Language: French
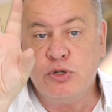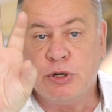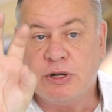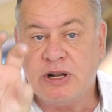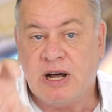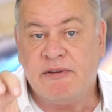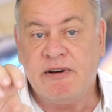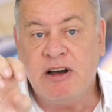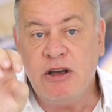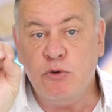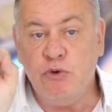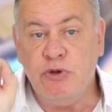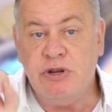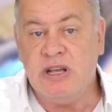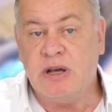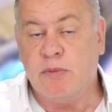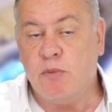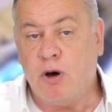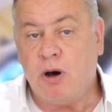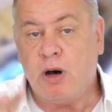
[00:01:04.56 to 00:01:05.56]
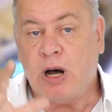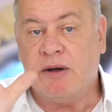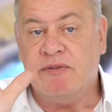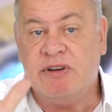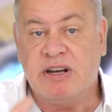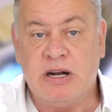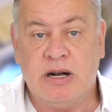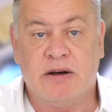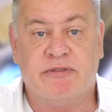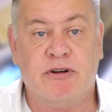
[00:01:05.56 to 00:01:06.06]
je travaille uniquement
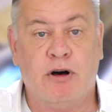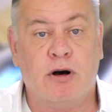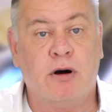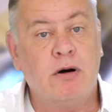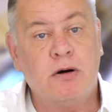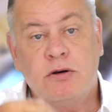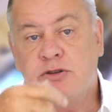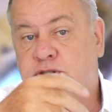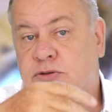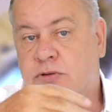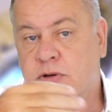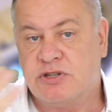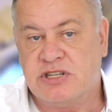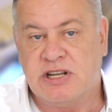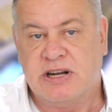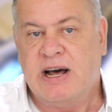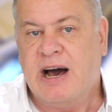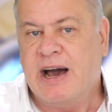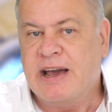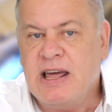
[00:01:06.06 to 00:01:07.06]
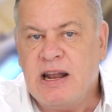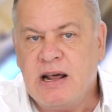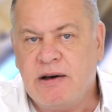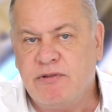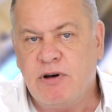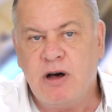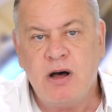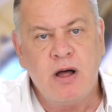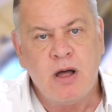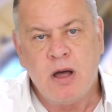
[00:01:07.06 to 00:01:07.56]
avec la France. Euh, ça n'a rien à
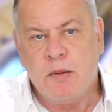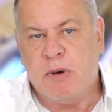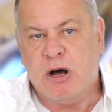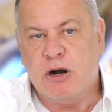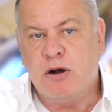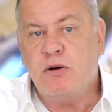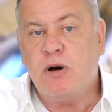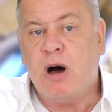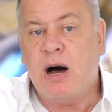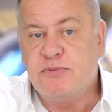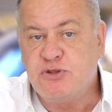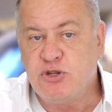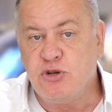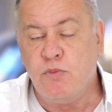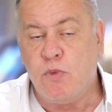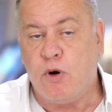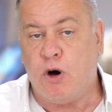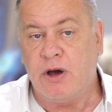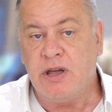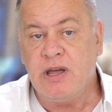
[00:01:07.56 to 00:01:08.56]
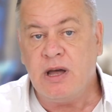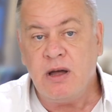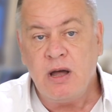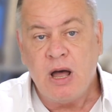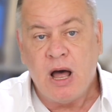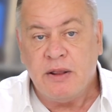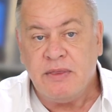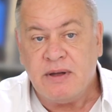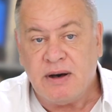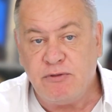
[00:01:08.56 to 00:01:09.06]
voir, mais alors absolument rien
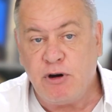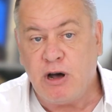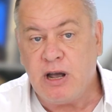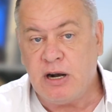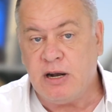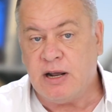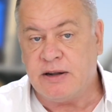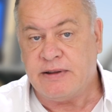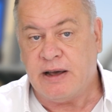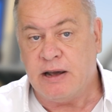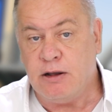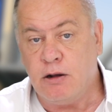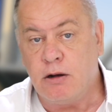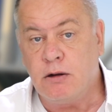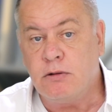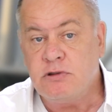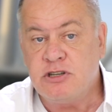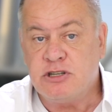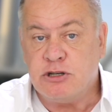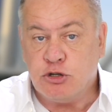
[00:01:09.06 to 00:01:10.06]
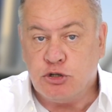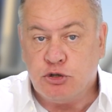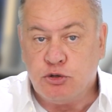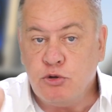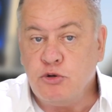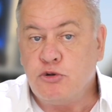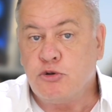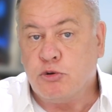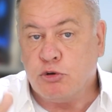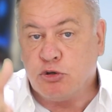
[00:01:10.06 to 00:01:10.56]
à voir avec la Thaïlande. C'est
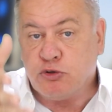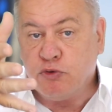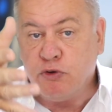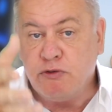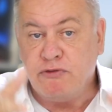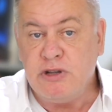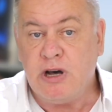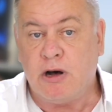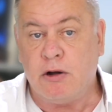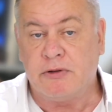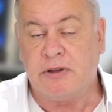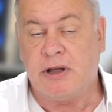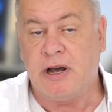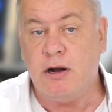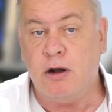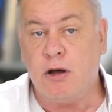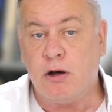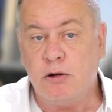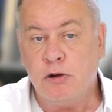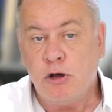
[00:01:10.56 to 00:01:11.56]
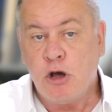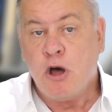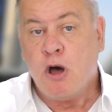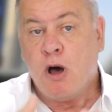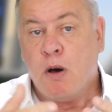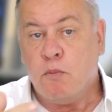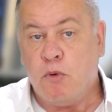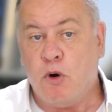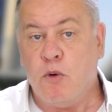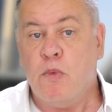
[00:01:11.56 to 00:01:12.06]
juste que je veux venir en Thaïlande
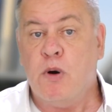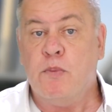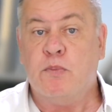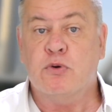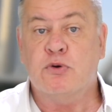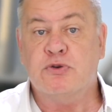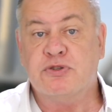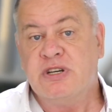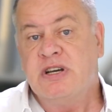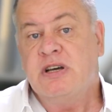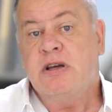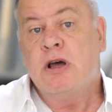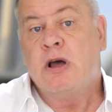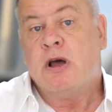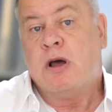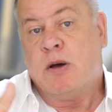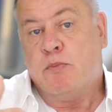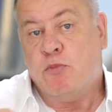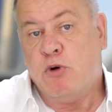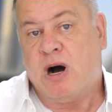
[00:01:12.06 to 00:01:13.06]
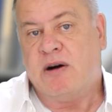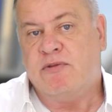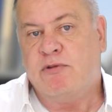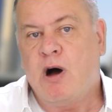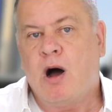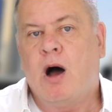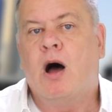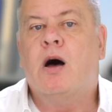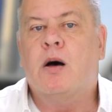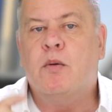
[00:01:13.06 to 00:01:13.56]
pour me poser, pour
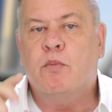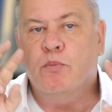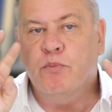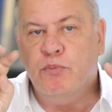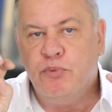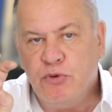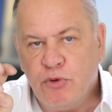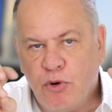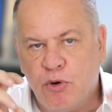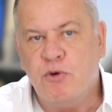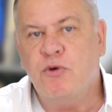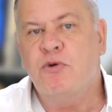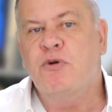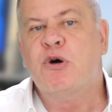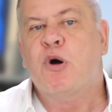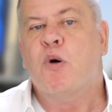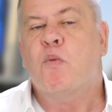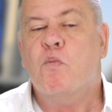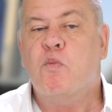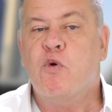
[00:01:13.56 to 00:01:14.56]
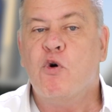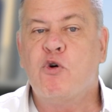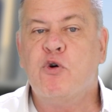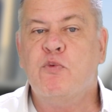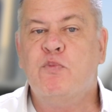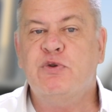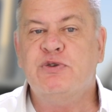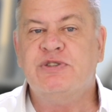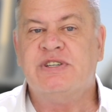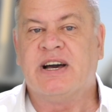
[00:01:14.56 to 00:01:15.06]
avoir un bureau beaucoup
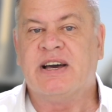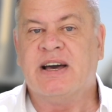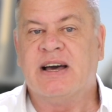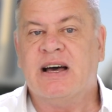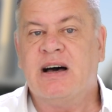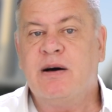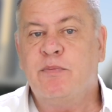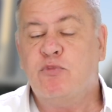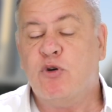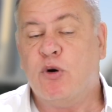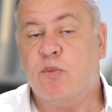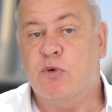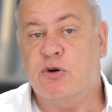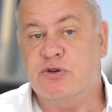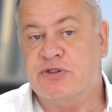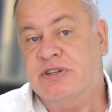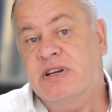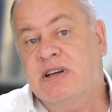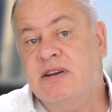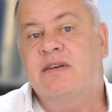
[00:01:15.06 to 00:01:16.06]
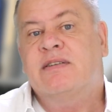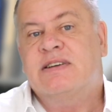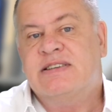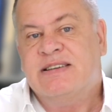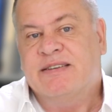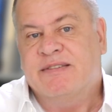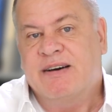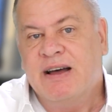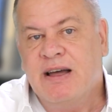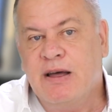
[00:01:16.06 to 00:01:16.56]
plus agréable pour bosser. Euh,
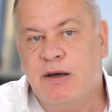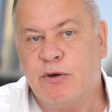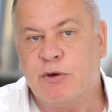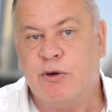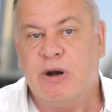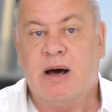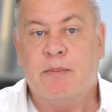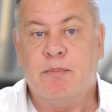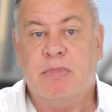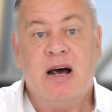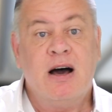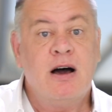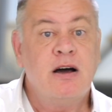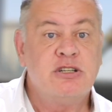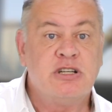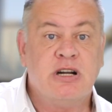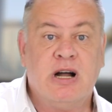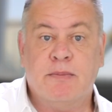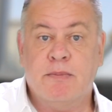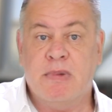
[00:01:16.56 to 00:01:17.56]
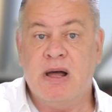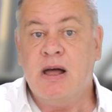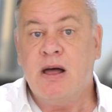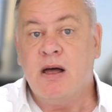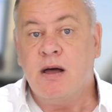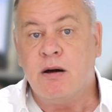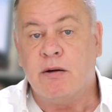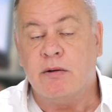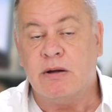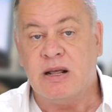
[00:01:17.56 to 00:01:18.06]
c'est vrai que la plage, la
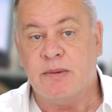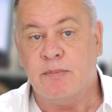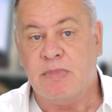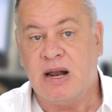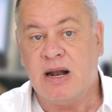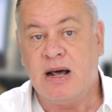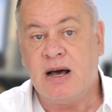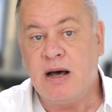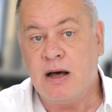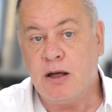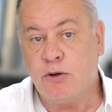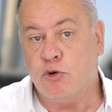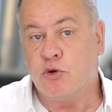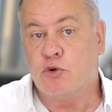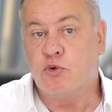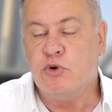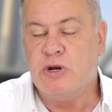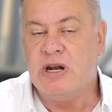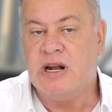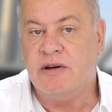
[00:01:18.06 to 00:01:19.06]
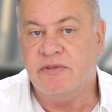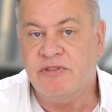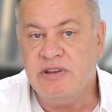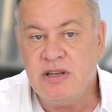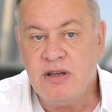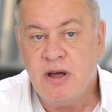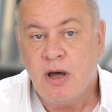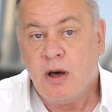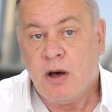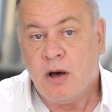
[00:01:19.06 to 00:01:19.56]
mer, les balades, le coût de la
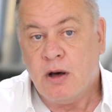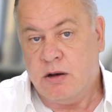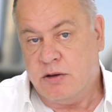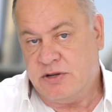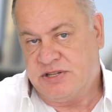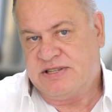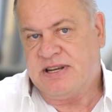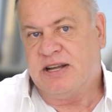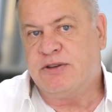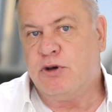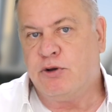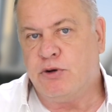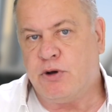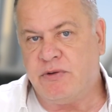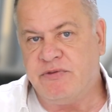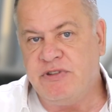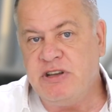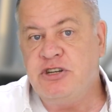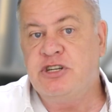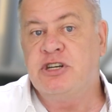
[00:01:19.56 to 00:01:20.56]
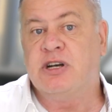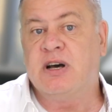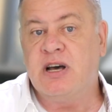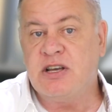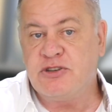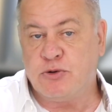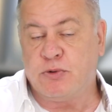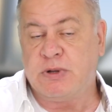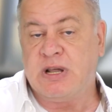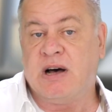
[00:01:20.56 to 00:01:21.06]
vie, euh, ça donne envie de gérer
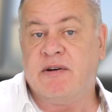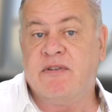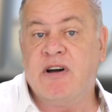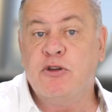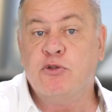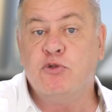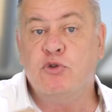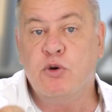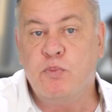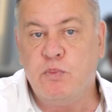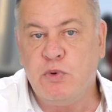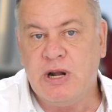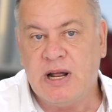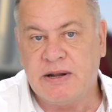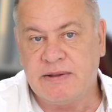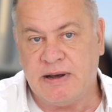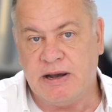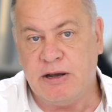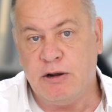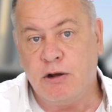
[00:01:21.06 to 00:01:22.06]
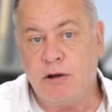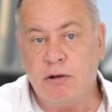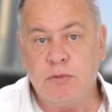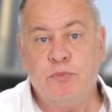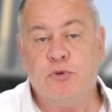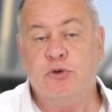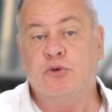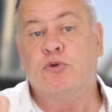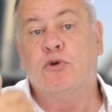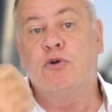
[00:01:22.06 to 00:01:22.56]
son travail depuis la Thaïlande
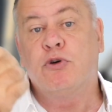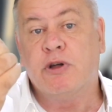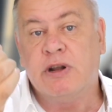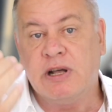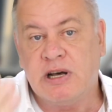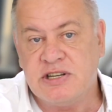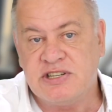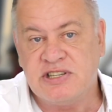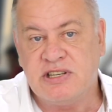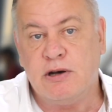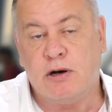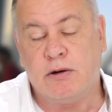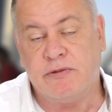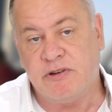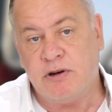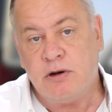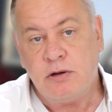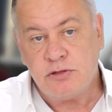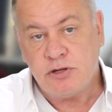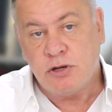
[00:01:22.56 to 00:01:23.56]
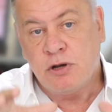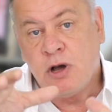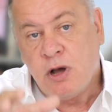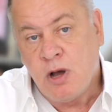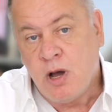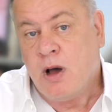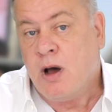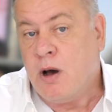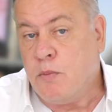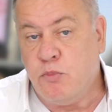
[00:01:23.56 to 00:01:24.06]
plutôt que de rester en France
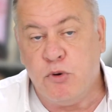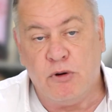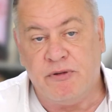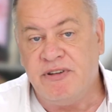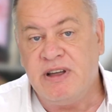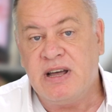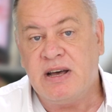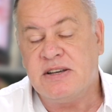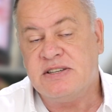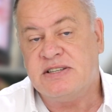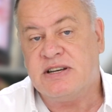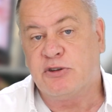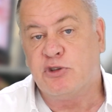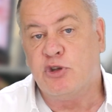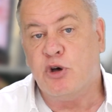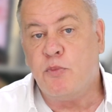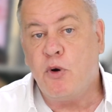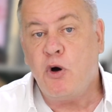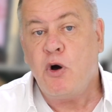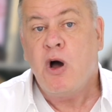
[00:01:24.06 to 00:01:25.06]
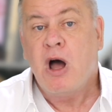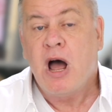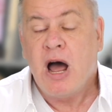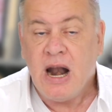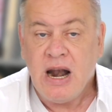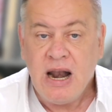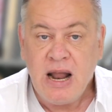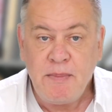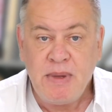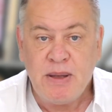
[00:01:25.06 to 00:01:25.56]
pour faire exactement
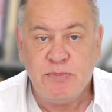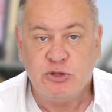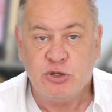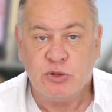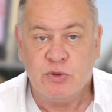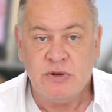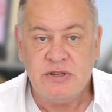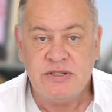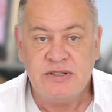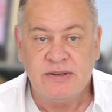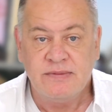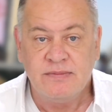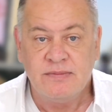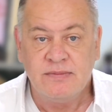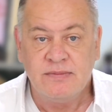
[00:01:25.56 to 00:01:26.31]
la même chose.